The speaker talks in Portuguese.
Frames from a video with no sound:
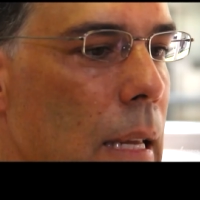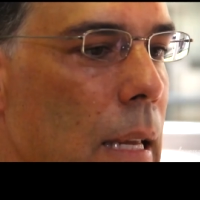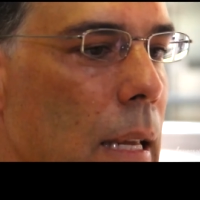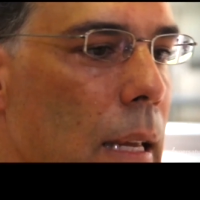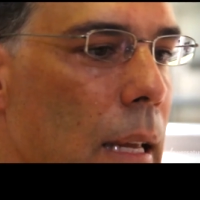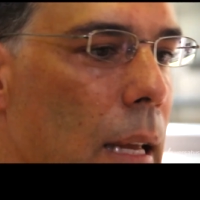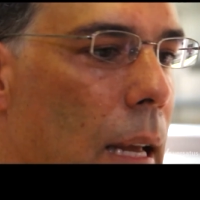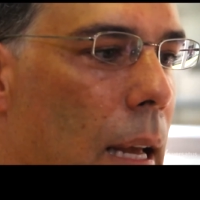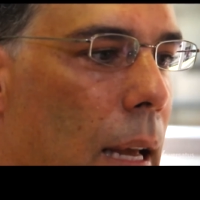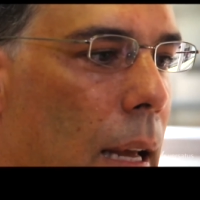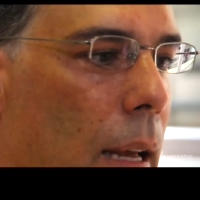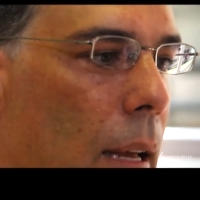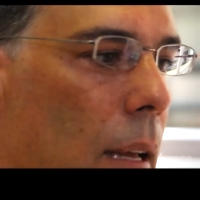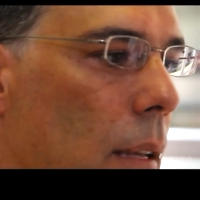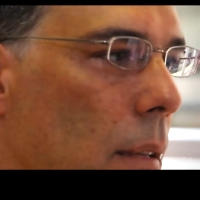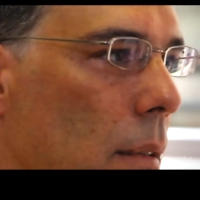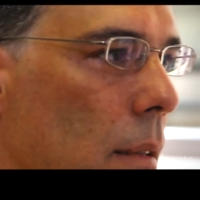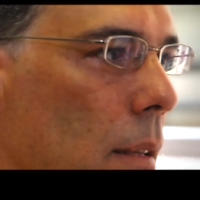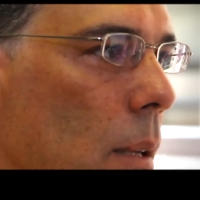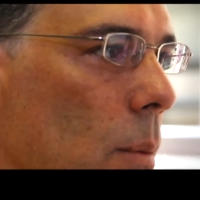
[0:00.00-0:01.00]
e é,
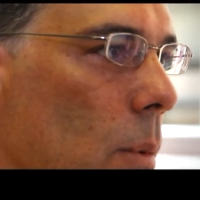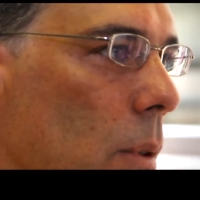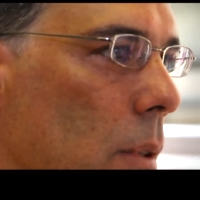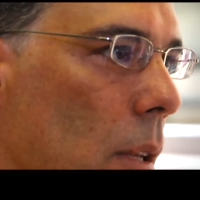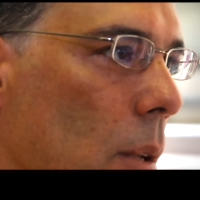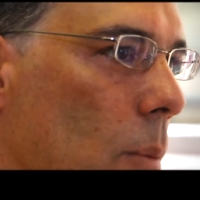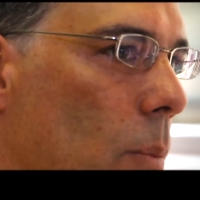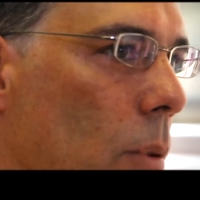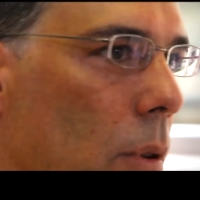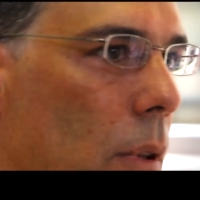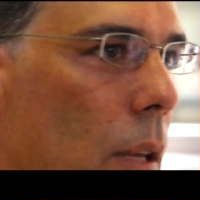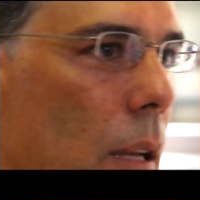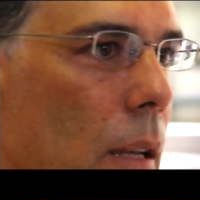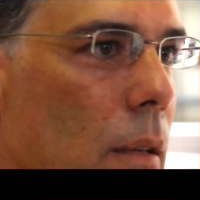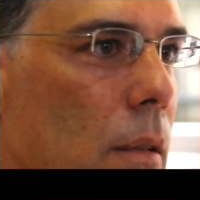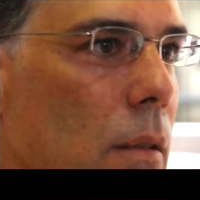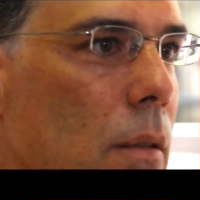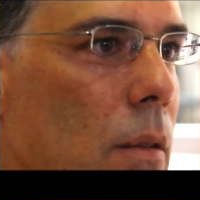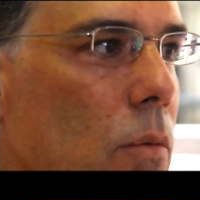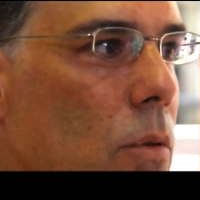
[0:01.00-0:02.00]
enzimas né, e
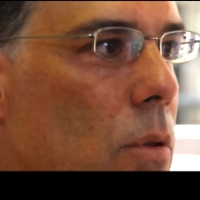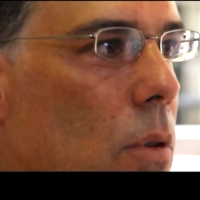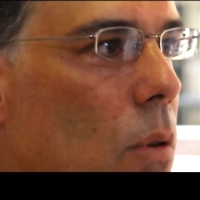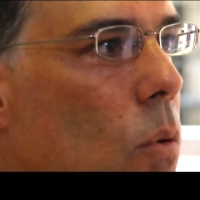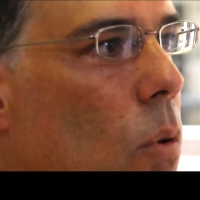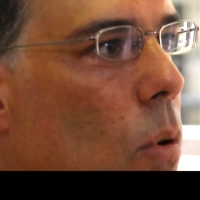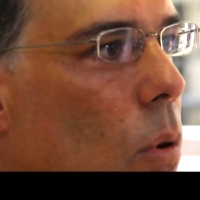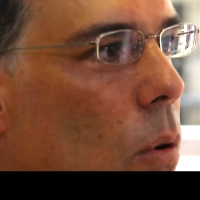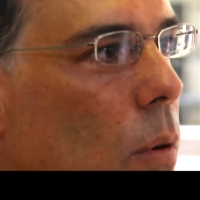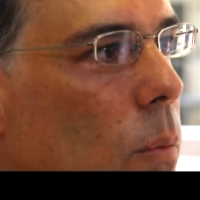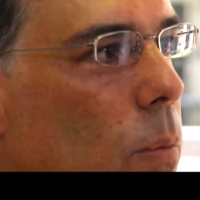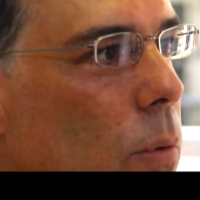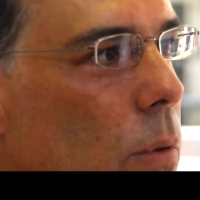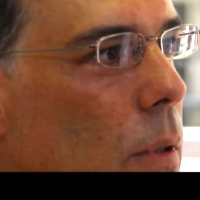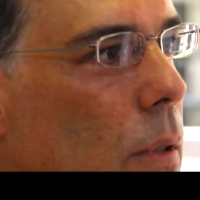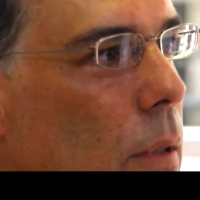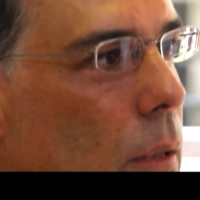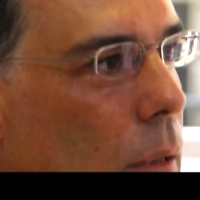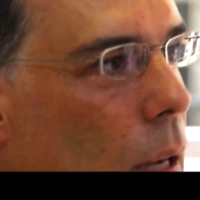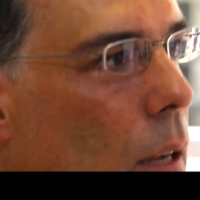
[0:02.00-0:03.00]
proteínas não são corpos
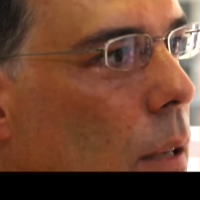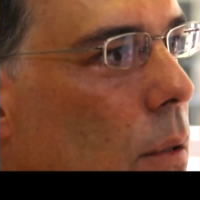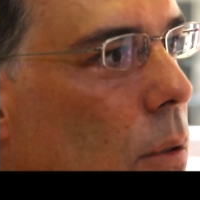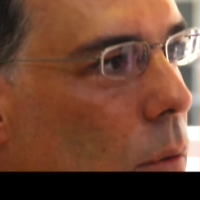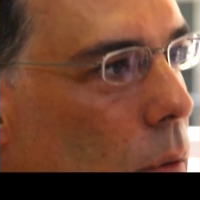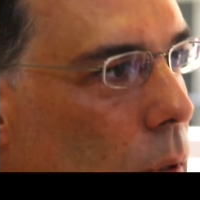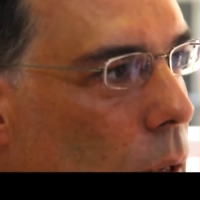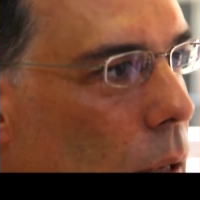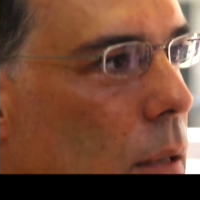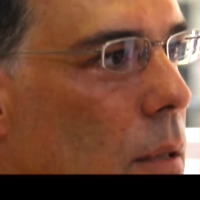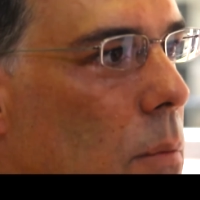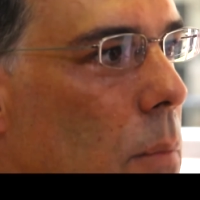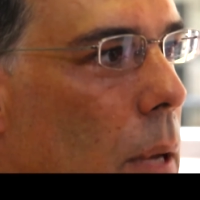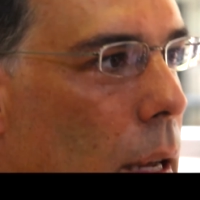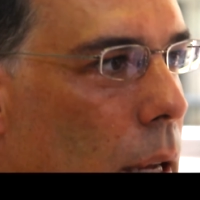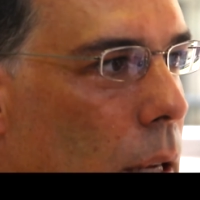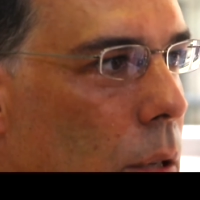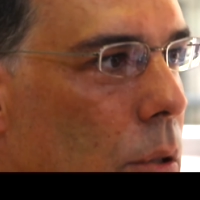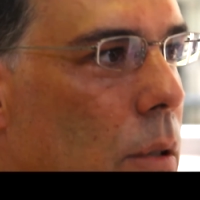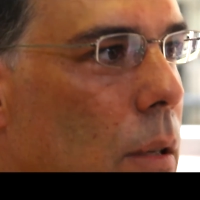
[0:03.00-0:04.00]
estáticos, elas
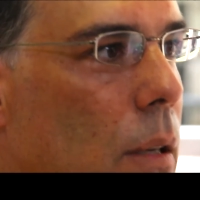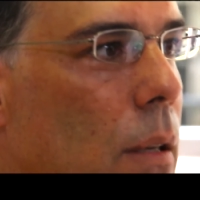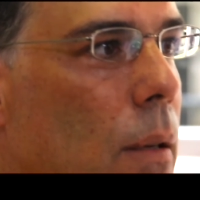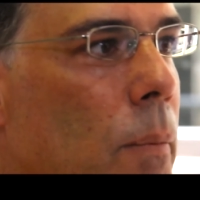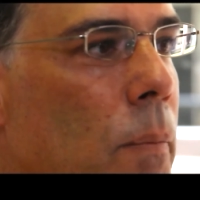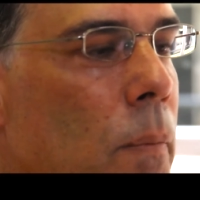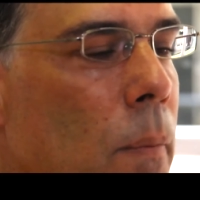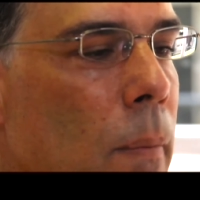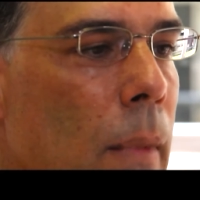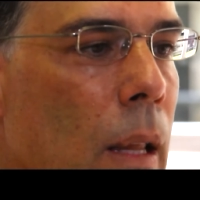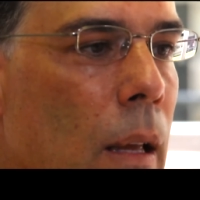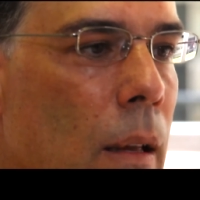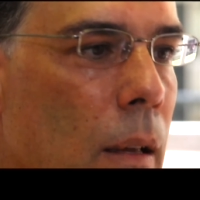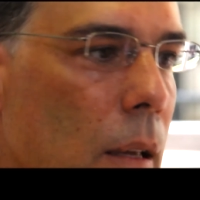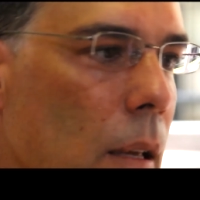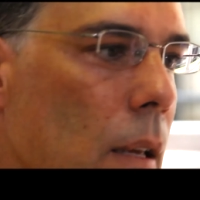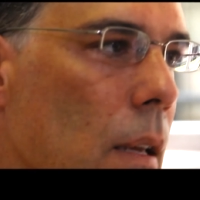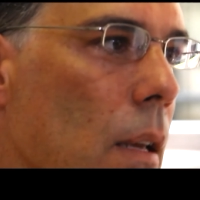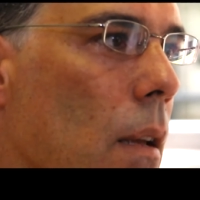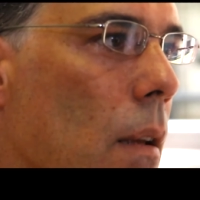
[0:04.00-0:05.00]
mexem
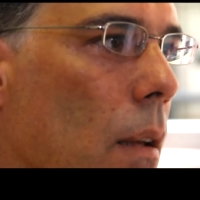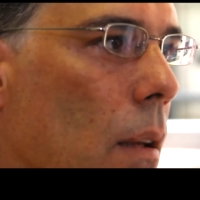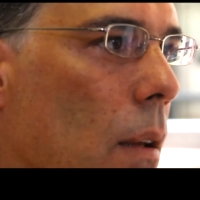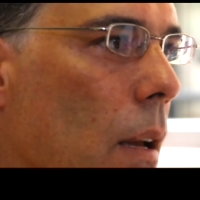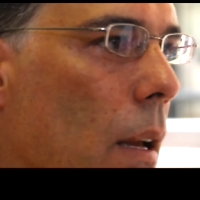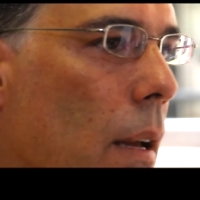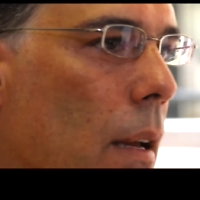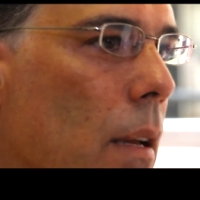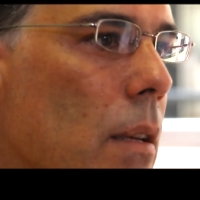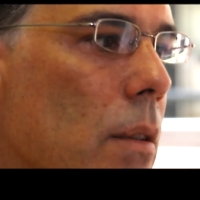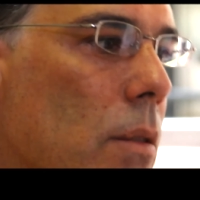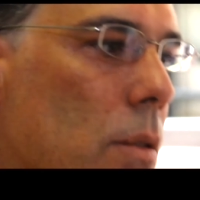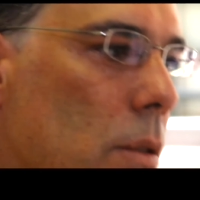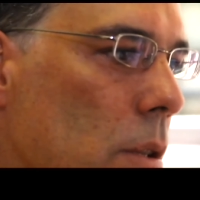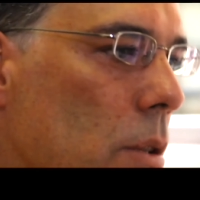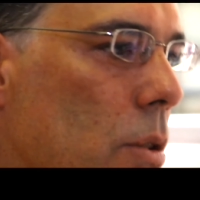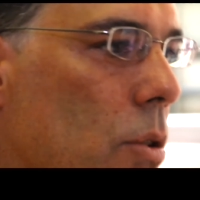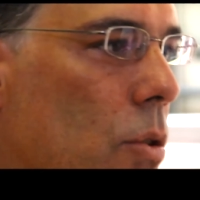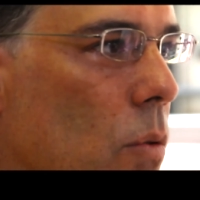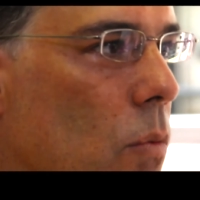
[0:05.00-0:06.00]
e é,
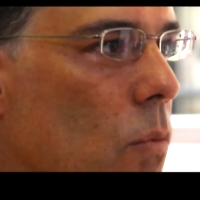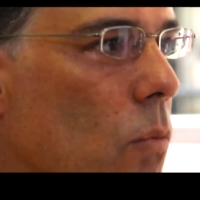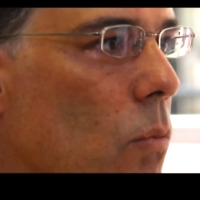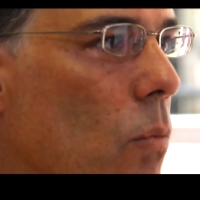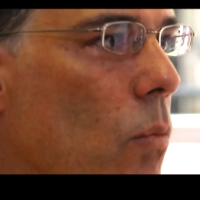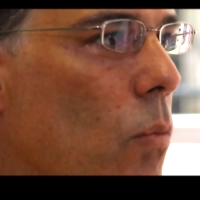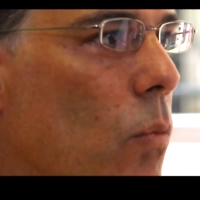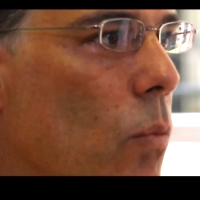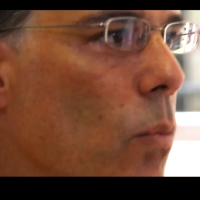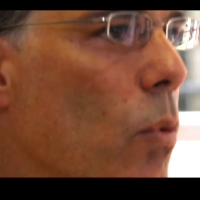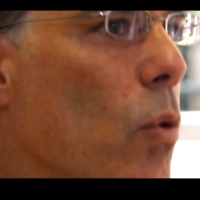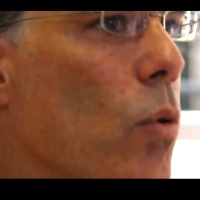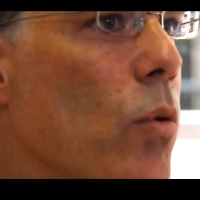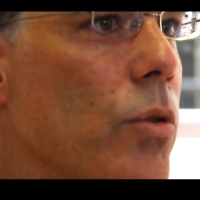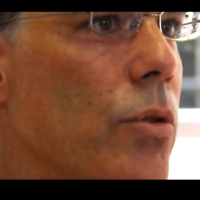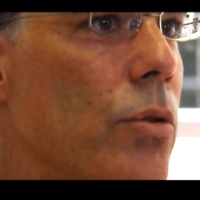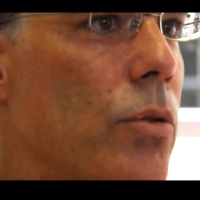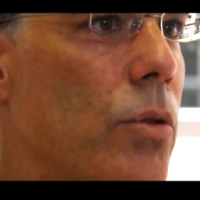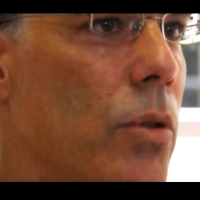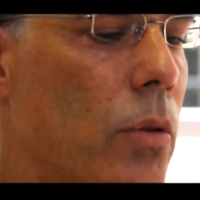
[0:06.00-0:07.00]
existe um, um,
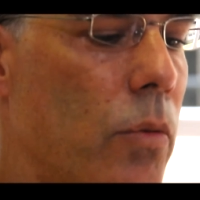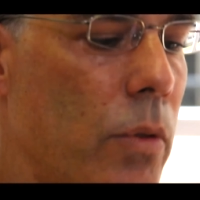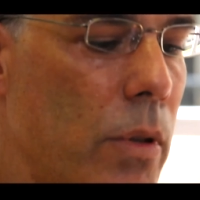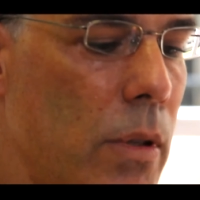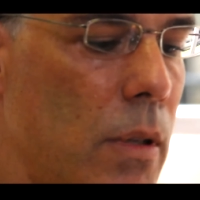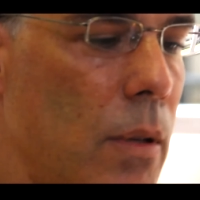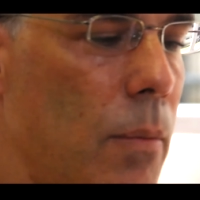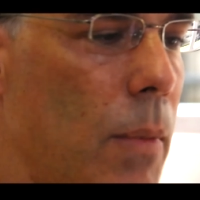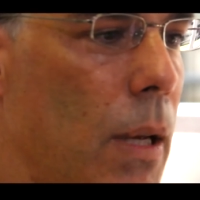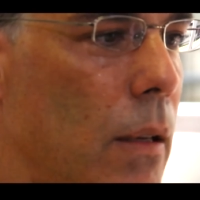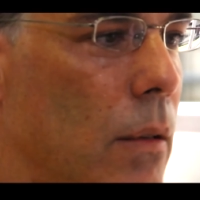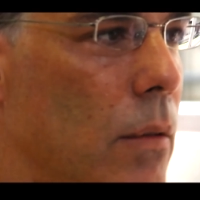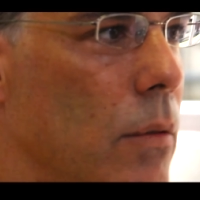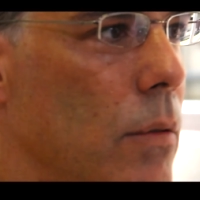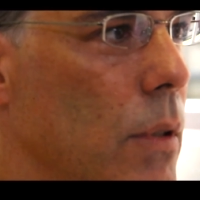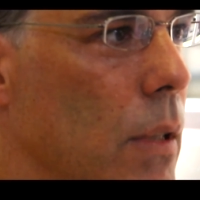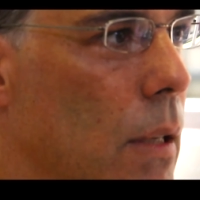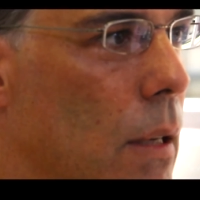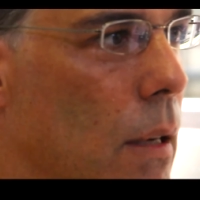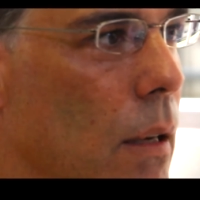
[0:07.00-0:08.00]
bojo de conhecimento
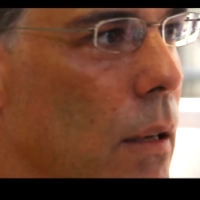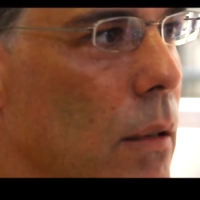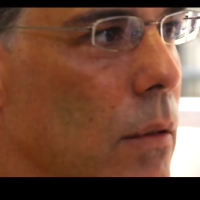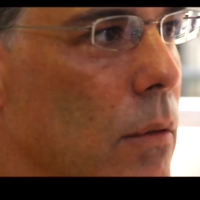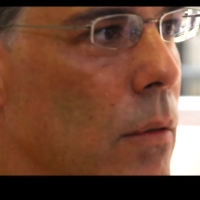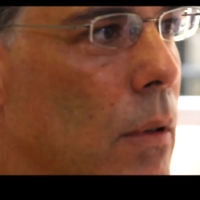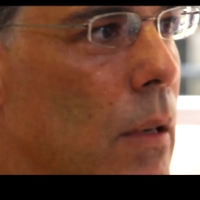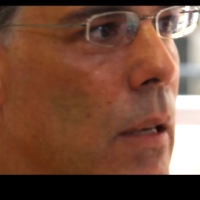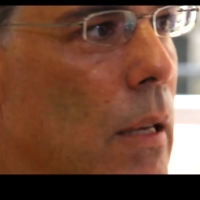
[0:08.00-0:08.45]
indicando